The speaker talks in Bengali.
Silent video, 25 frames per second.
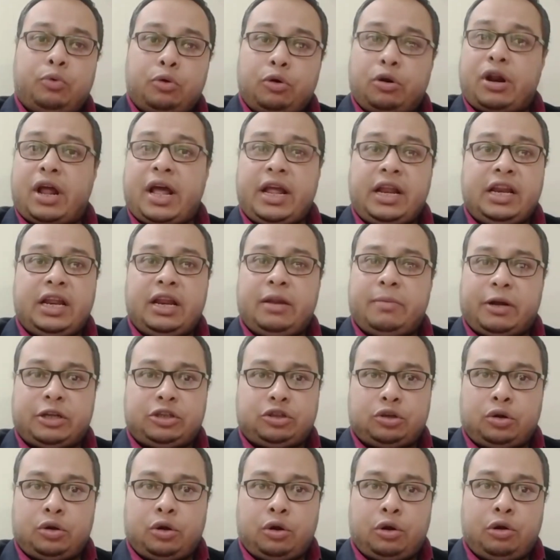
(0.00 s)
পুনরায়
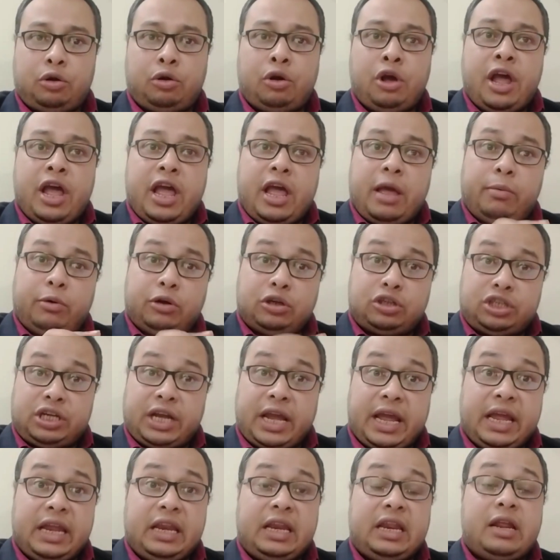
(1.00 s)
নির্বাচন হলো এবং
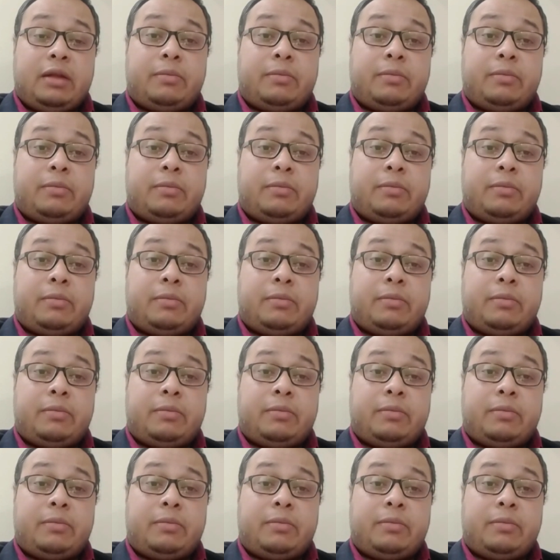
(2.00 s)
সেই